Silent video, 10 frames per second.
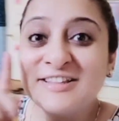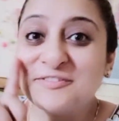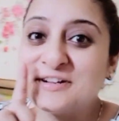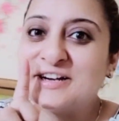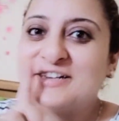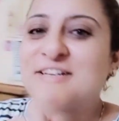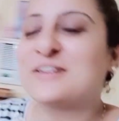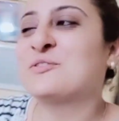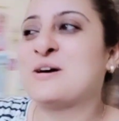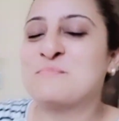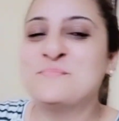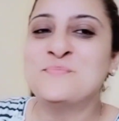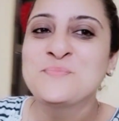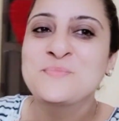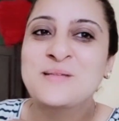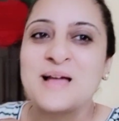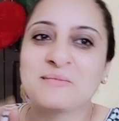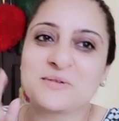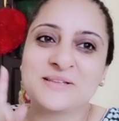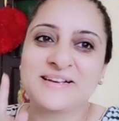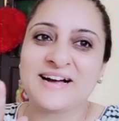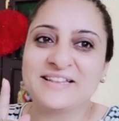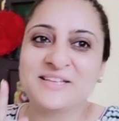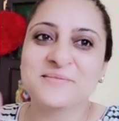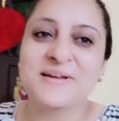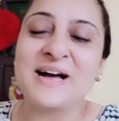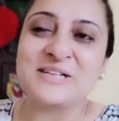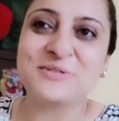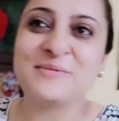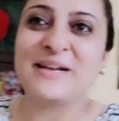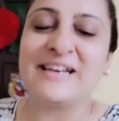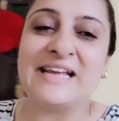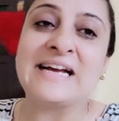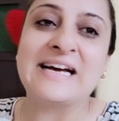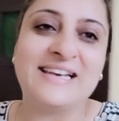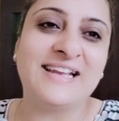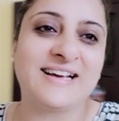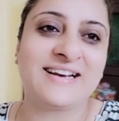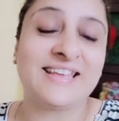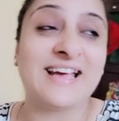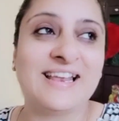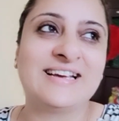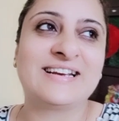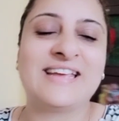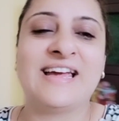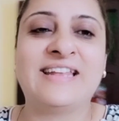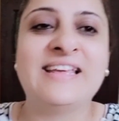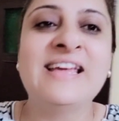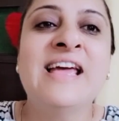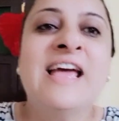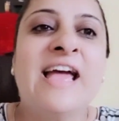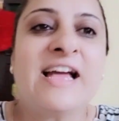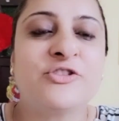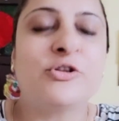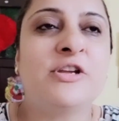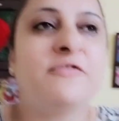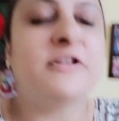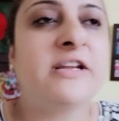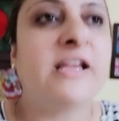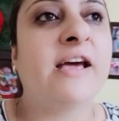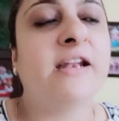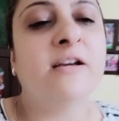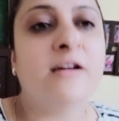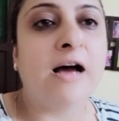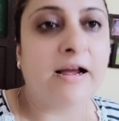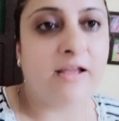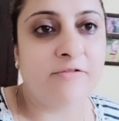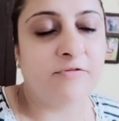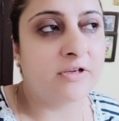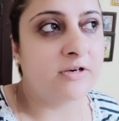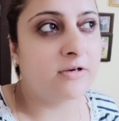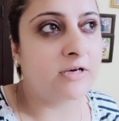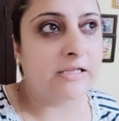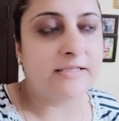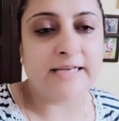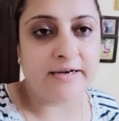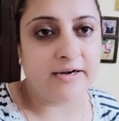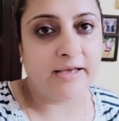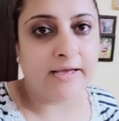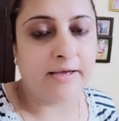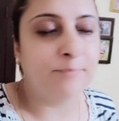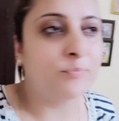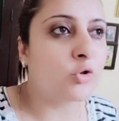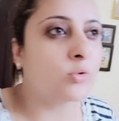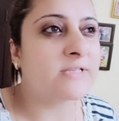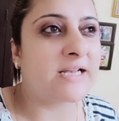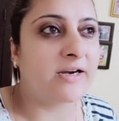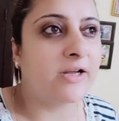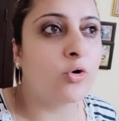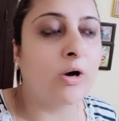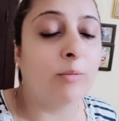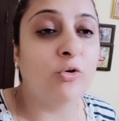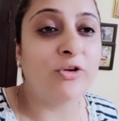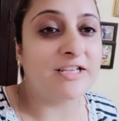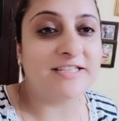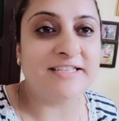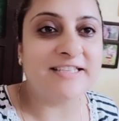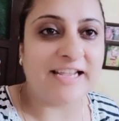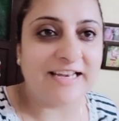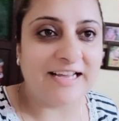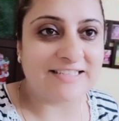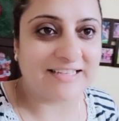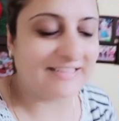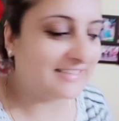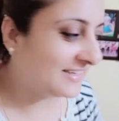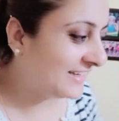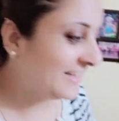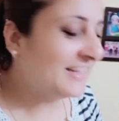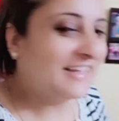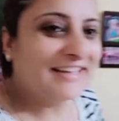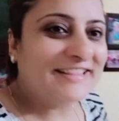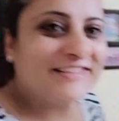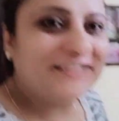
तो वेट करो आप आपको दिखाती हूँ मैं आशू मेरे लिए कल लेकर क्या लेकर के आए थे एक्चुअली फिर क्या है ना आगे फिर कल सैटरडे है तो सैटरडे को हम लोग ये चीज़ नहीं ला सकते थे तो